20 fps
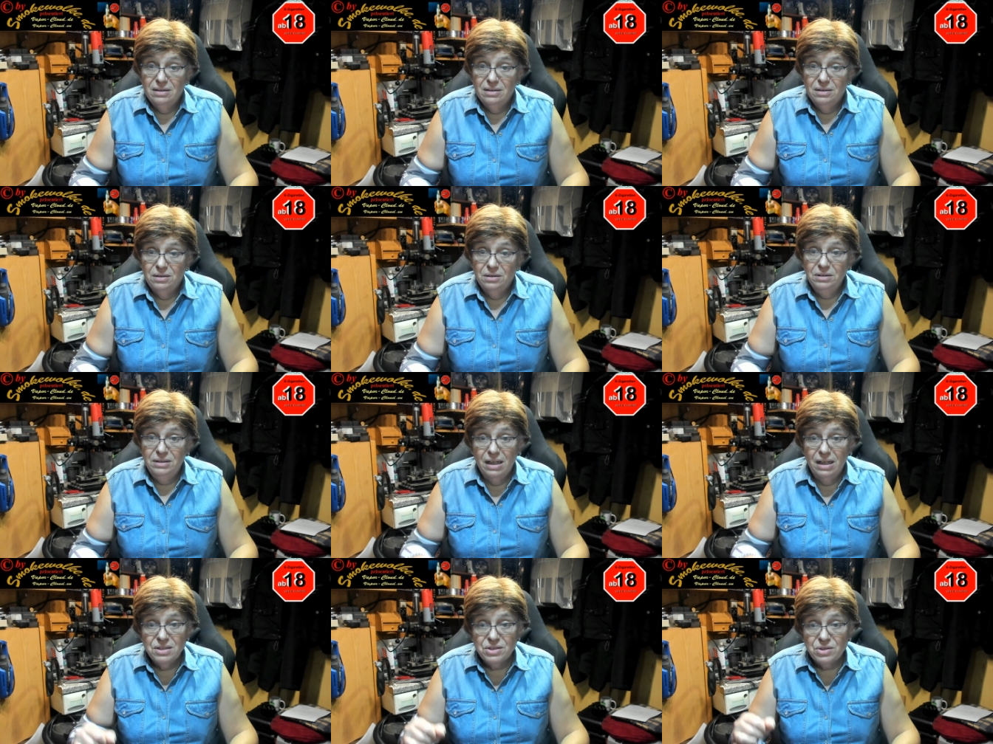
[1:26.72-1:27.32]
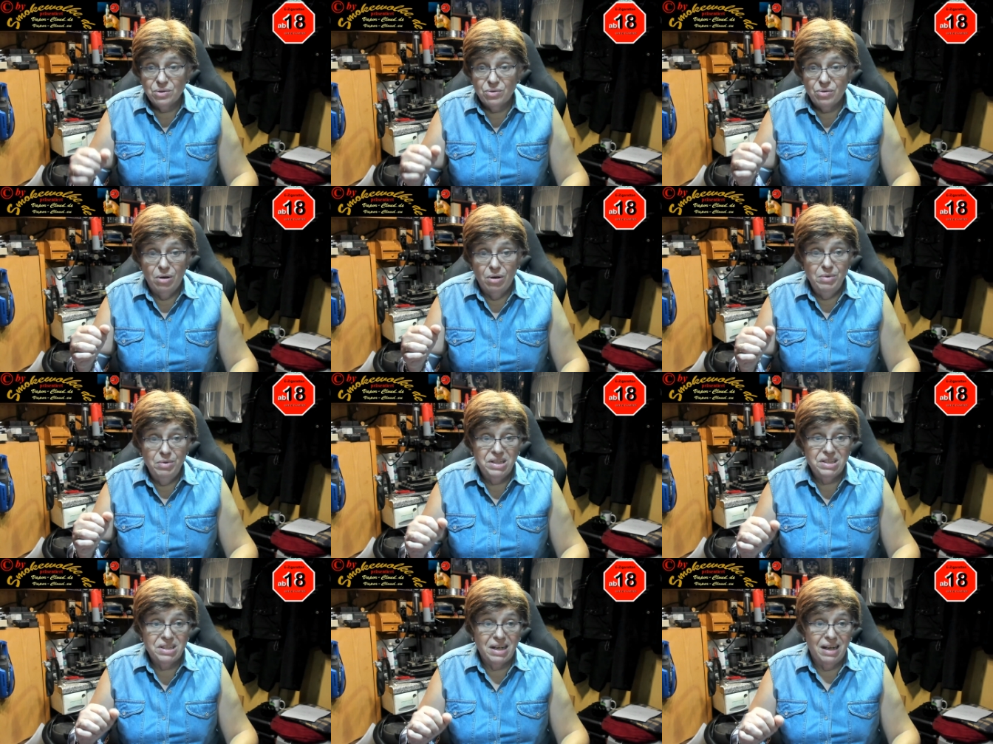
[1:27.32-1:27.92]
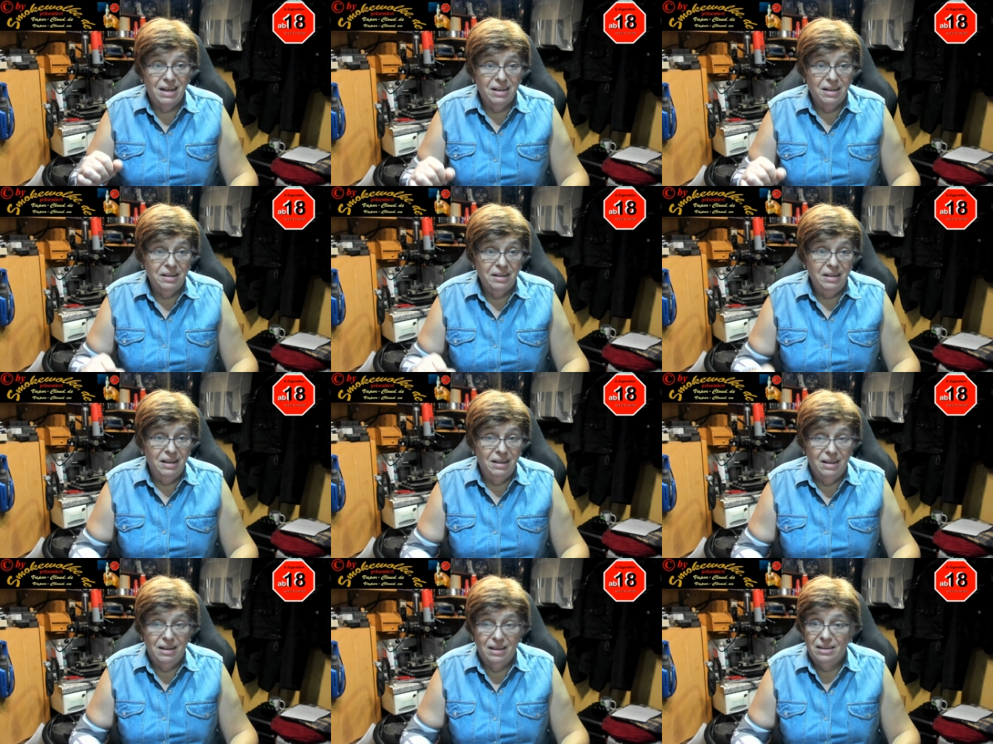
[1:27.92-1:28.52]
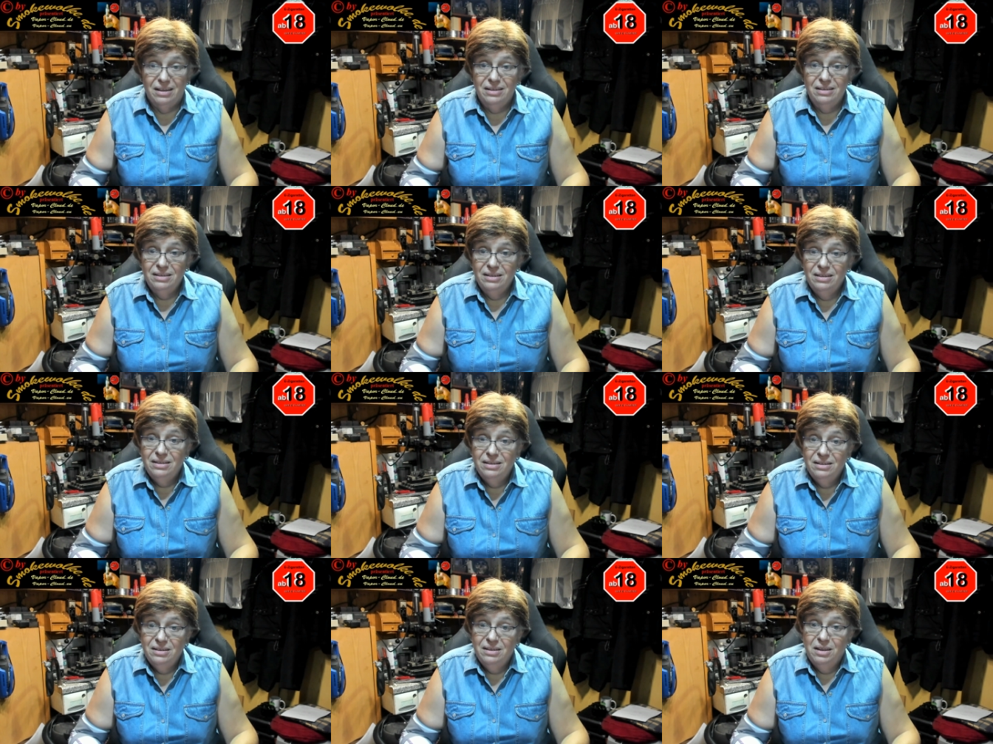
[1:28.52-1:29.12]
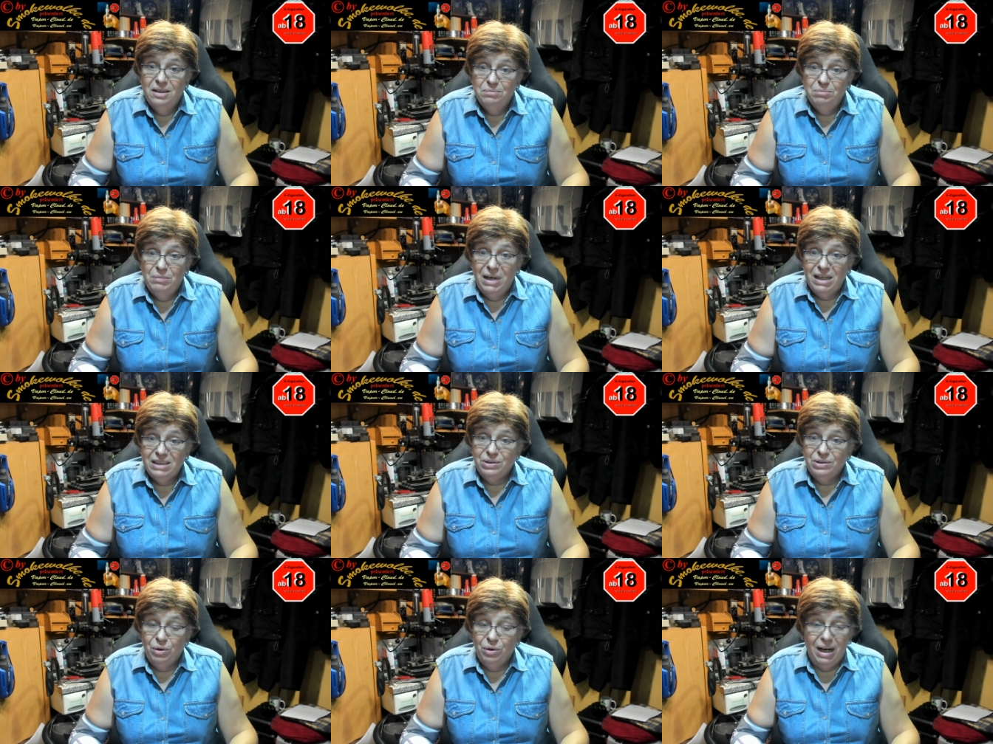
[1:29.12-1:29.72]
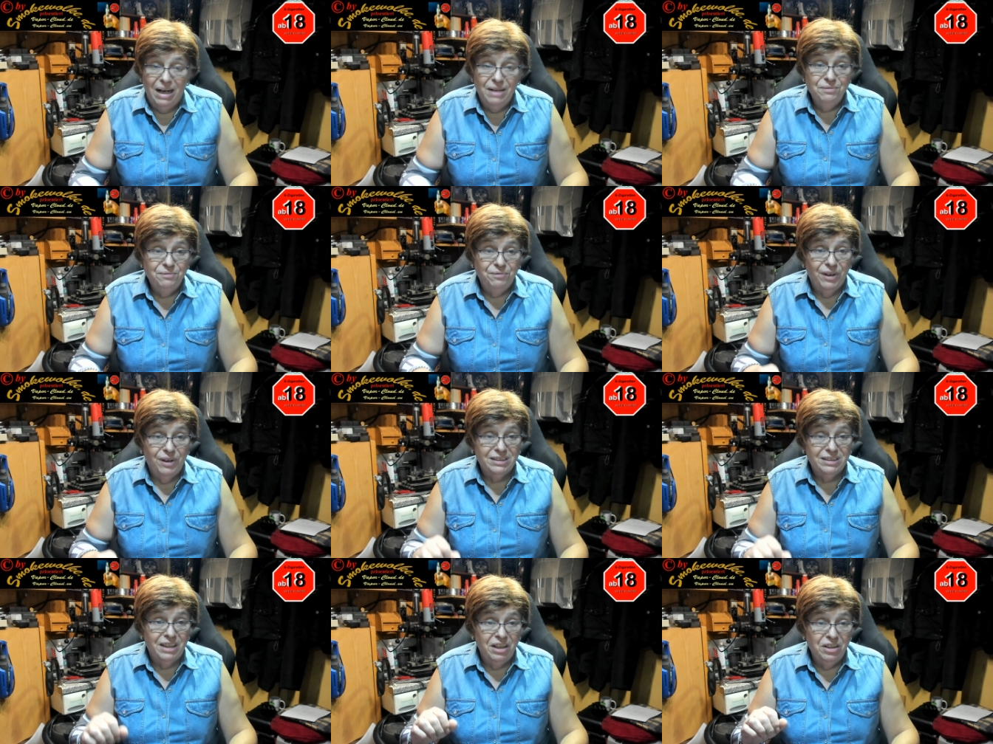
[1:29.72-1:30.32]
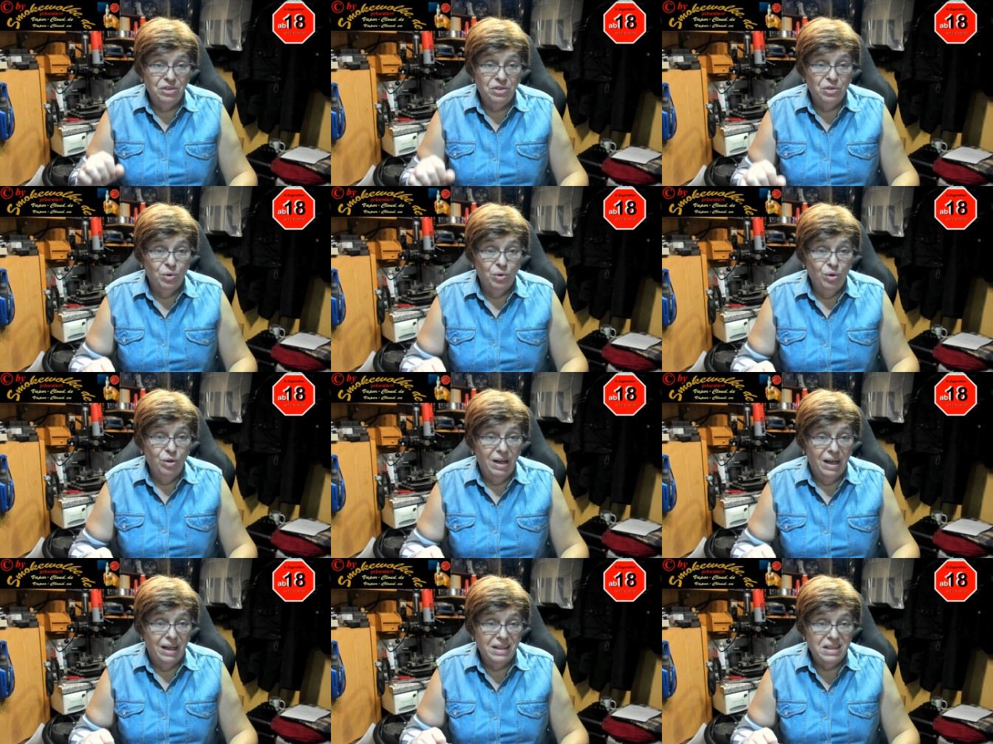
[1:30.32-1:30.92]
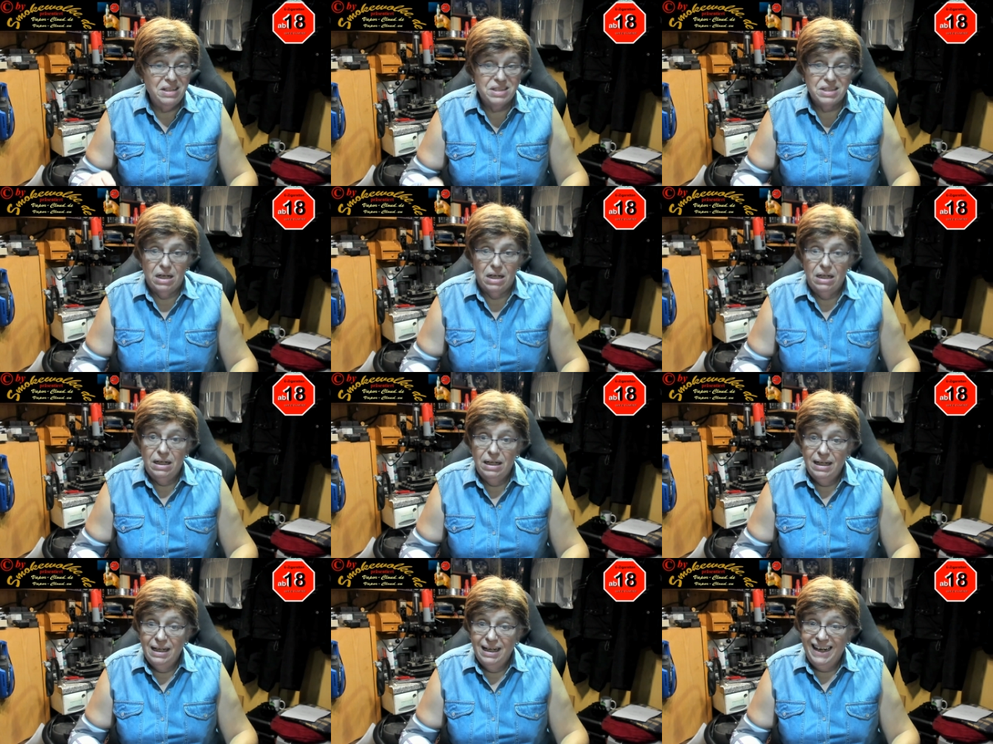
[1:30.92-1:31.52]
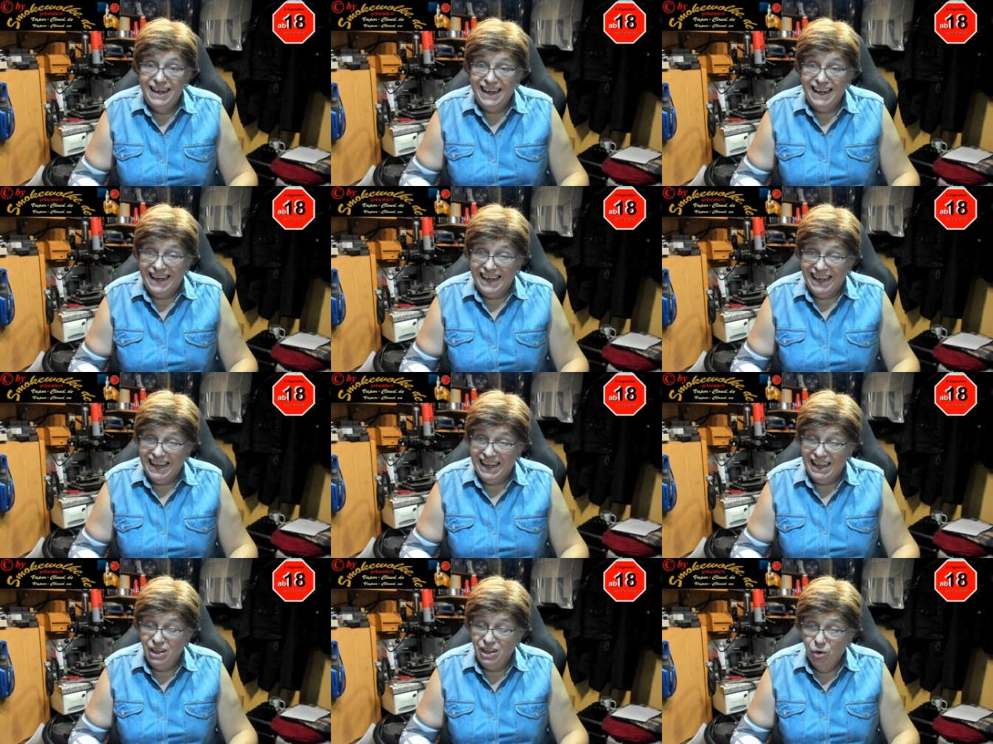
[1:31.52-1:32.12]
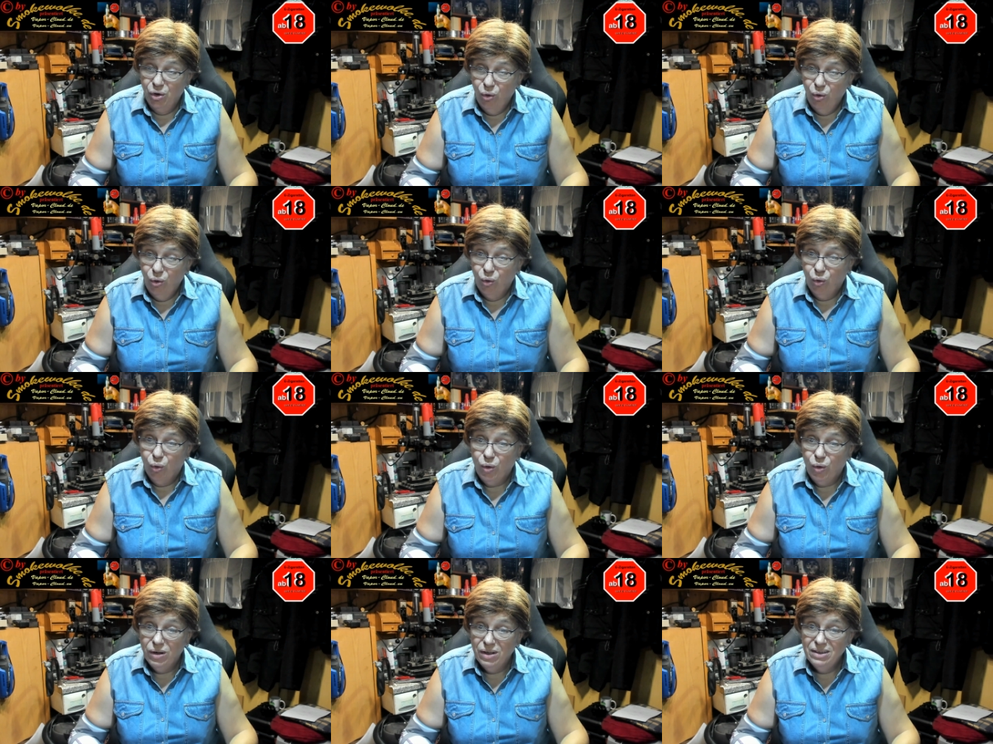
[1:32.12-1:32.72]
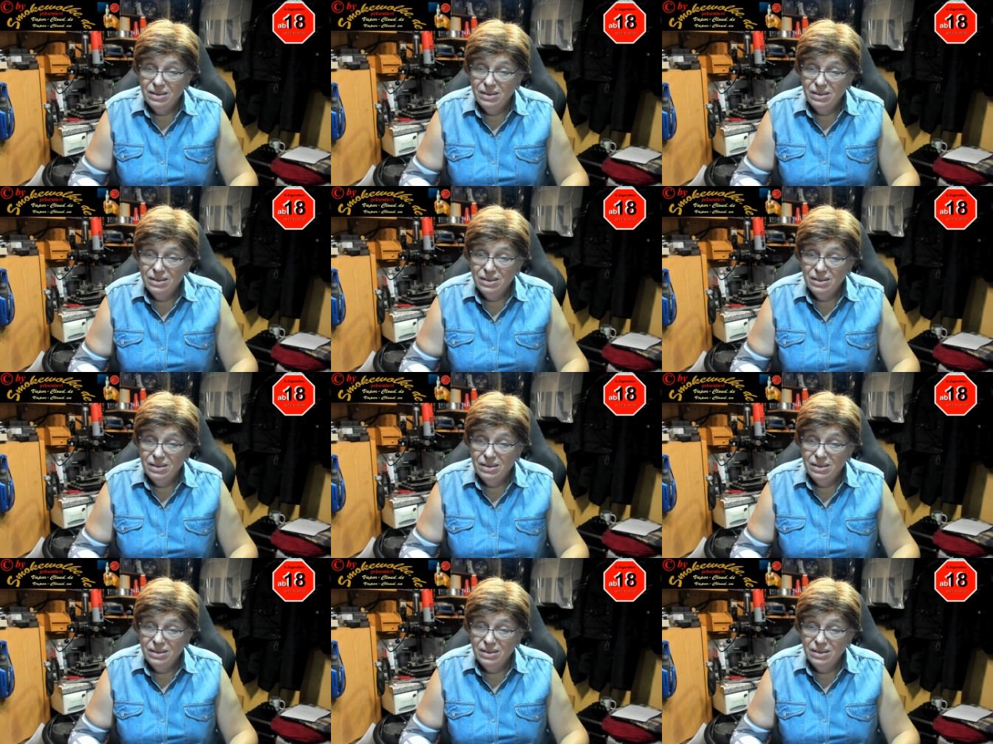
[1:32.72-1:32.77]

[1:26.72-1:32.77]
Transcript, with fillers: Und dann so Kommentare, ja, macht doch einfach den Ton leiser. Hallo.